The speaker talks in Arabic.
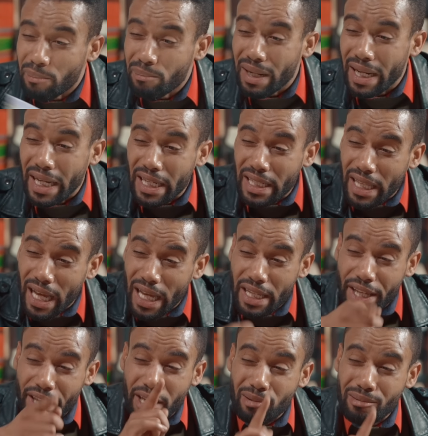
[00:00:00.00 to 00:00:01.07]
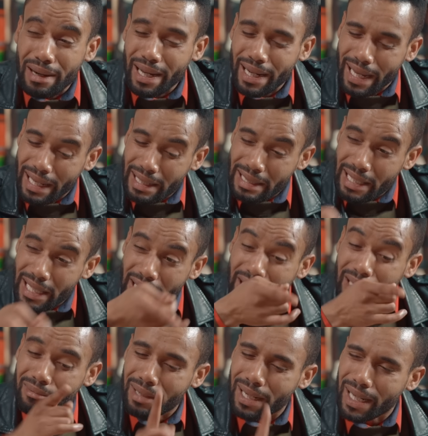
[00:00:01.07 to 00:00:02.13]
ما كاين غير الحوارات
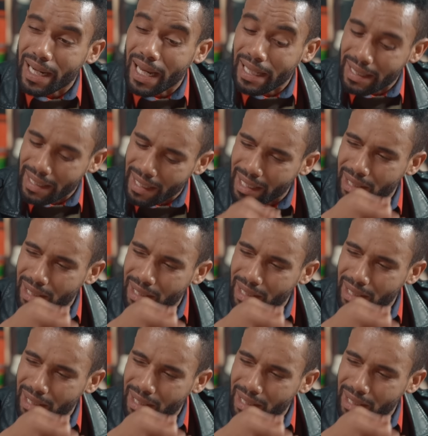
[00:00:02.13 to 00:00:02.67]
الحوارات